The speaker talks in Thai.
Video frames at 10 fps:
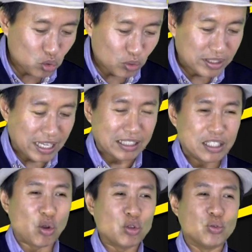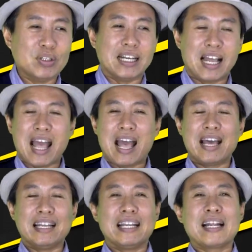2007ถึง
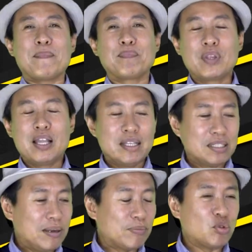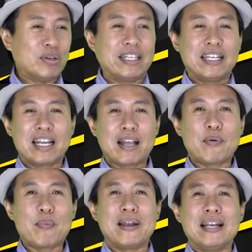2015นะครับสำหรับตัวนี้เนี่ยนะครั
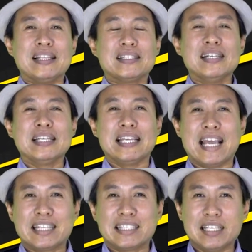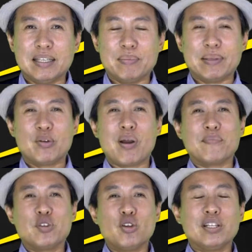บก็เป็น Lancer EX ที่มีความ
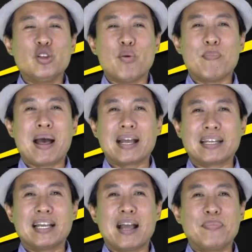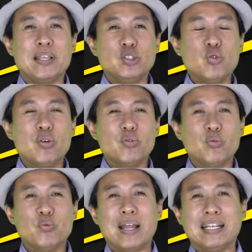ยอดนิยมมากนะครับในช่วง
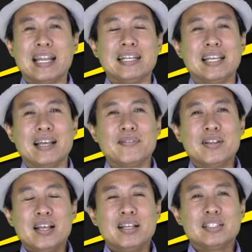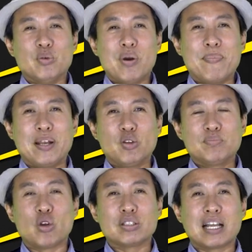วันนั้นเนี่ยถือว่าเป็นรถ
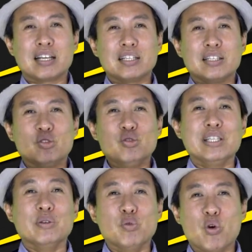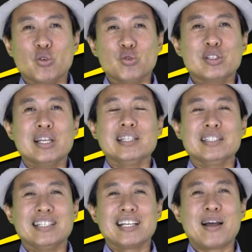หมอจากรุ่น Evolution
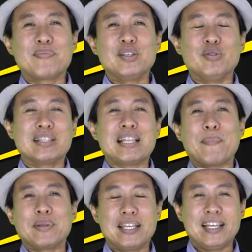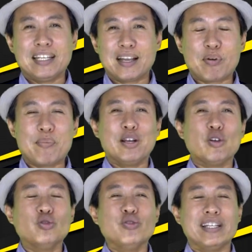นะครับที่อยู่ในต่างประเทศนะครับก็เป็นร
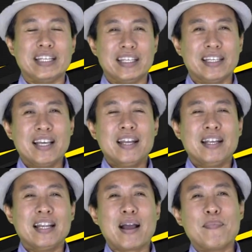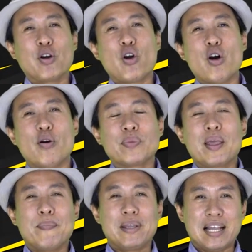ถรุ่นนี้นะครับแล้วก็
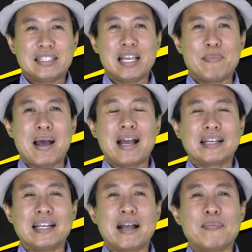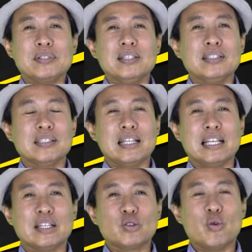มีการใช้มากนะครับซึ่งใน
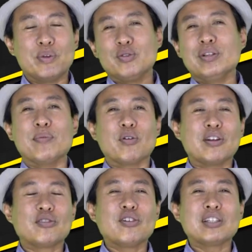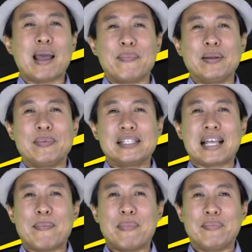ตัววิทยุเดิมของเราก็แถมเป็น v
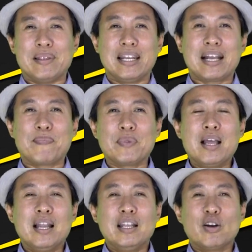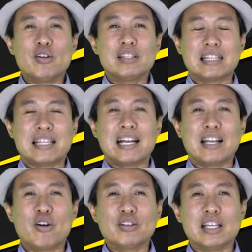3แบบนี้นะครับแล้วก็ติดตั้ง
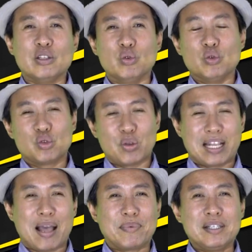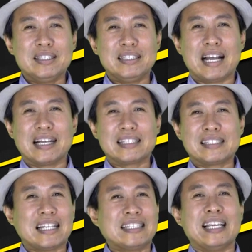แล้วก็จะดูสวยงามขึ้นอย่าง
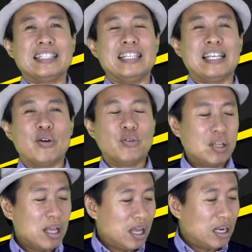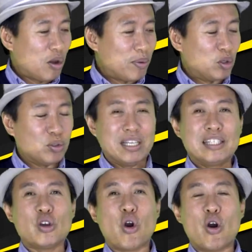ชัดเจนทีเดียว เรามาดูเนื้อ
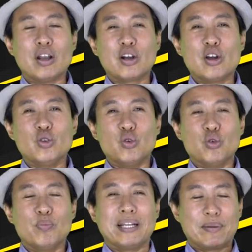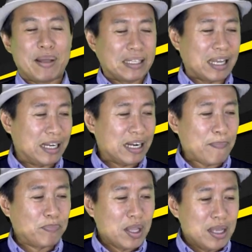จอแล้วก็ดูผลิตภัณฑ์กันนะค
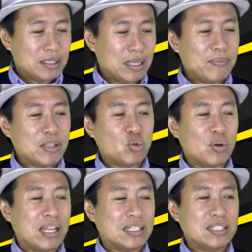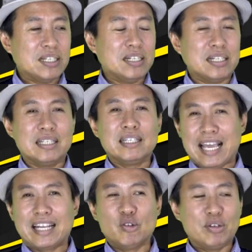รับสำหรับในตัว Laser
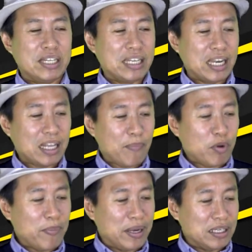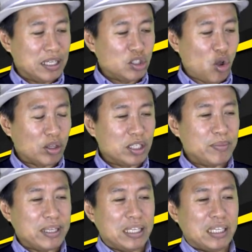X รุ่นนี้เนี่ยนะครับก็เป็นเนื้อจอที่
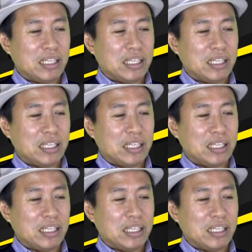มี